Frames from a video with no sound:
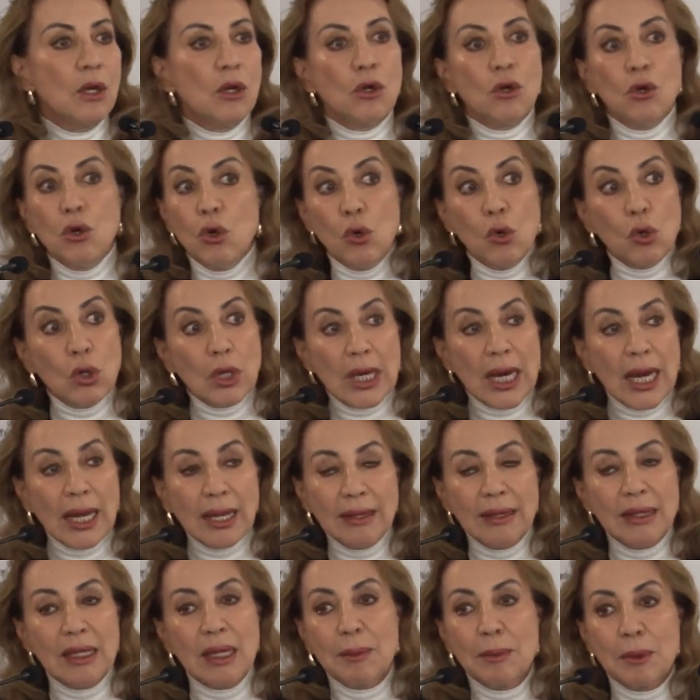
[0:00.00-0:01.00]
Nunca
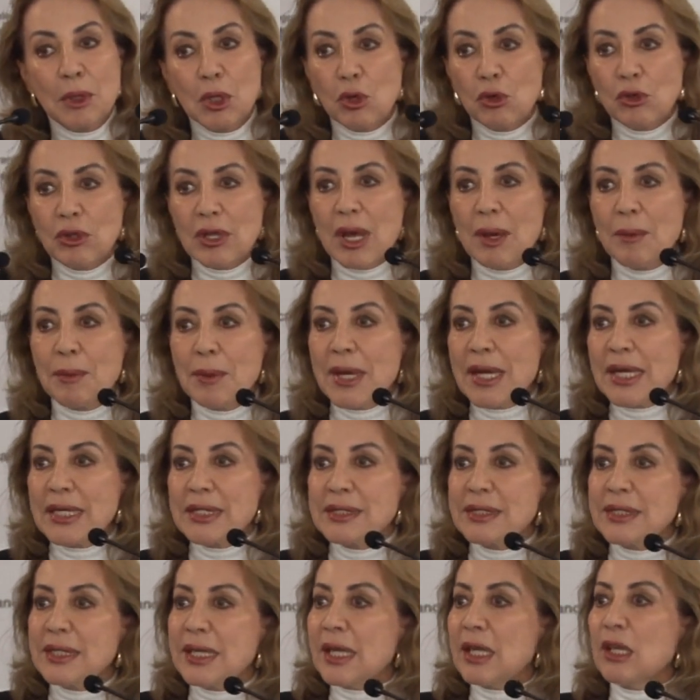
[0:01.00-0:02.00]
debió de haber
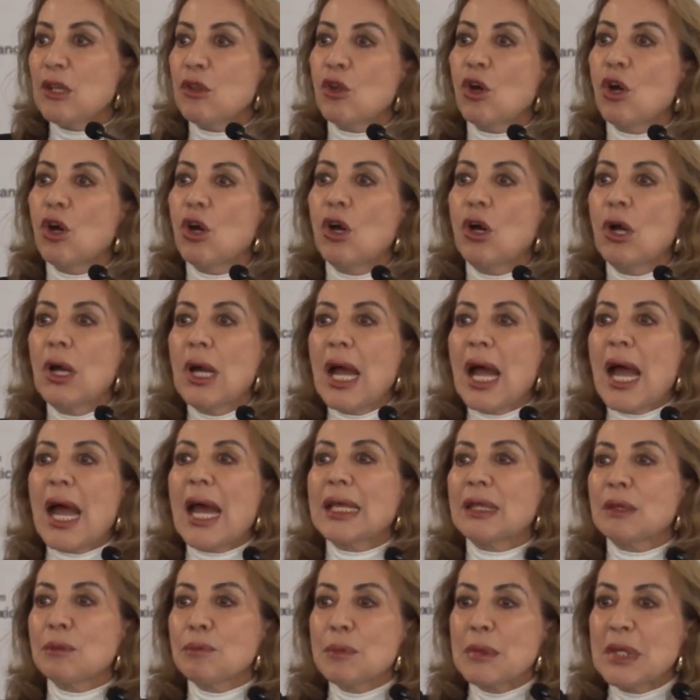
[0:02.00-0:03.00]
sido
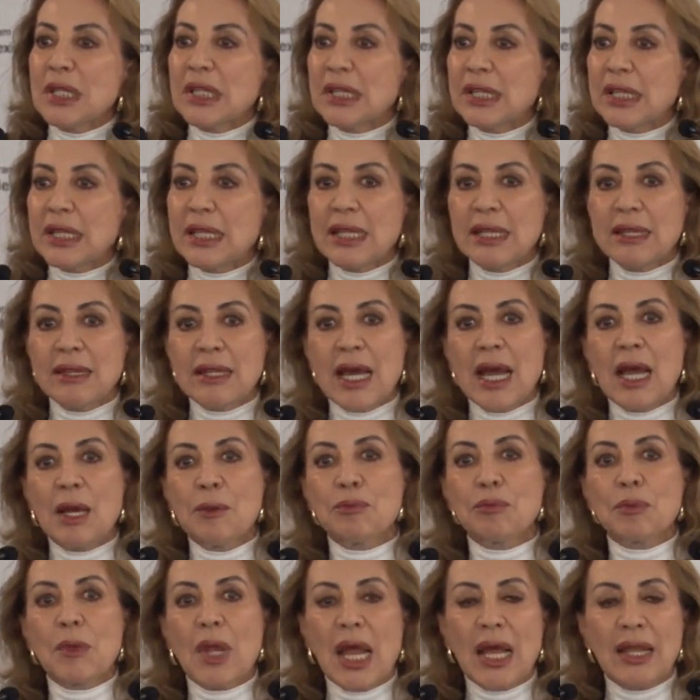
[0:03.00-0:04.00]
admitida
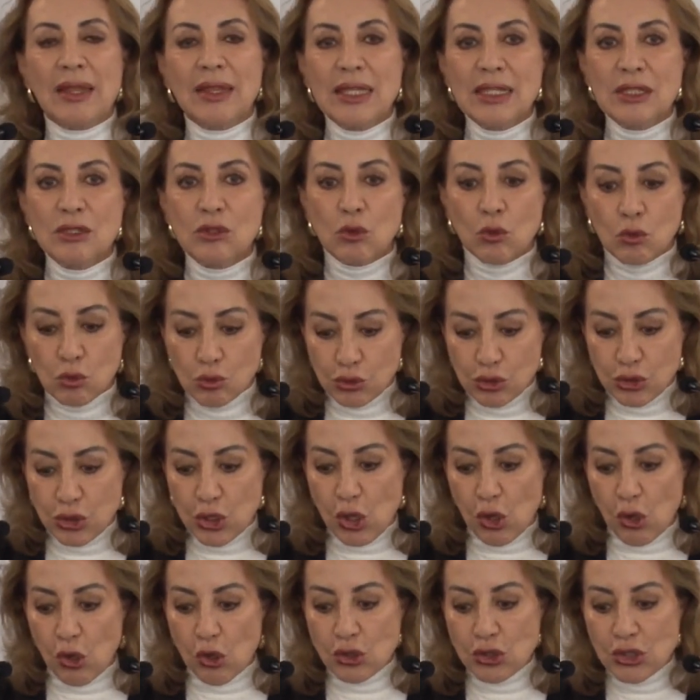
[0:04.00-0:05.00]
a
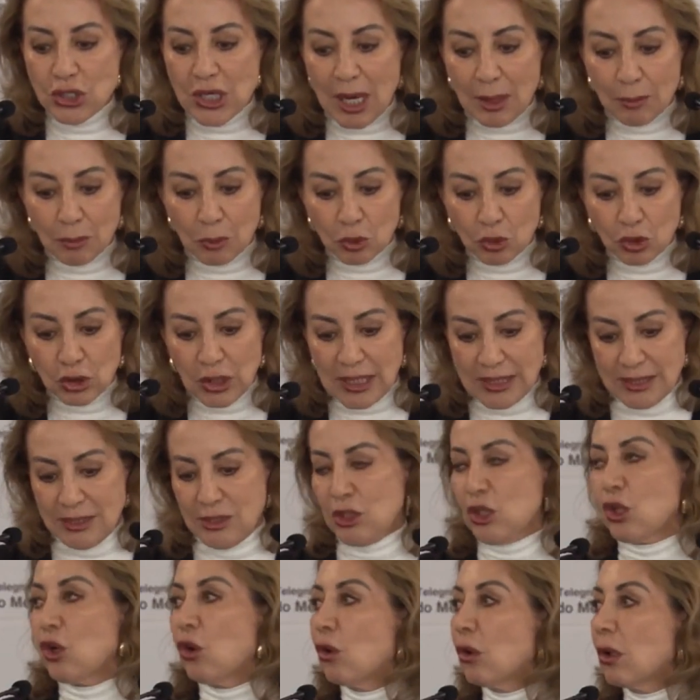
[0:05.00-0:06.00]
discusión y a
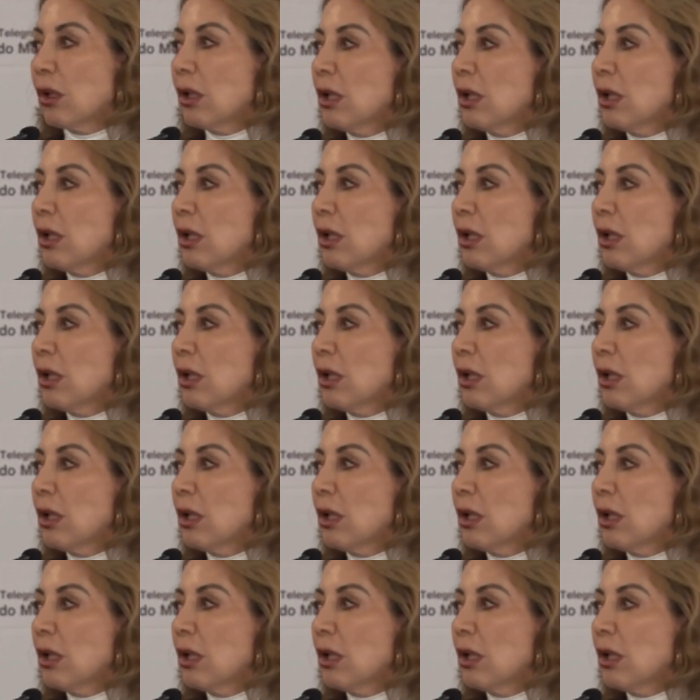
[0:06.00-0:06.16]
votación.